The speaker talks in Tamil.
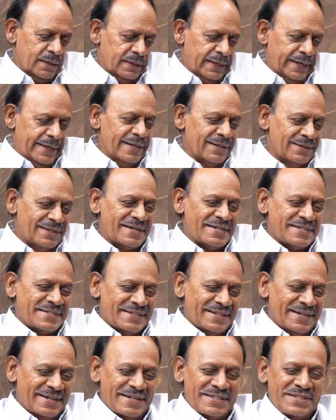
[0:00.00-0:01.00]
தண்ணி
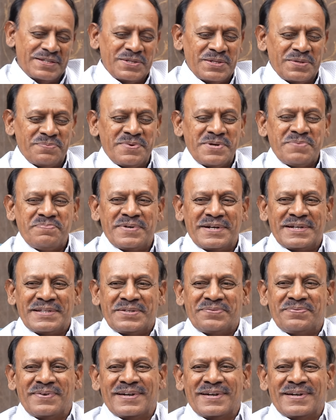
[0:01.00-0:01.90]
தெளித்து தான் எடுத்து வந்து பேப்பர் எடுத்து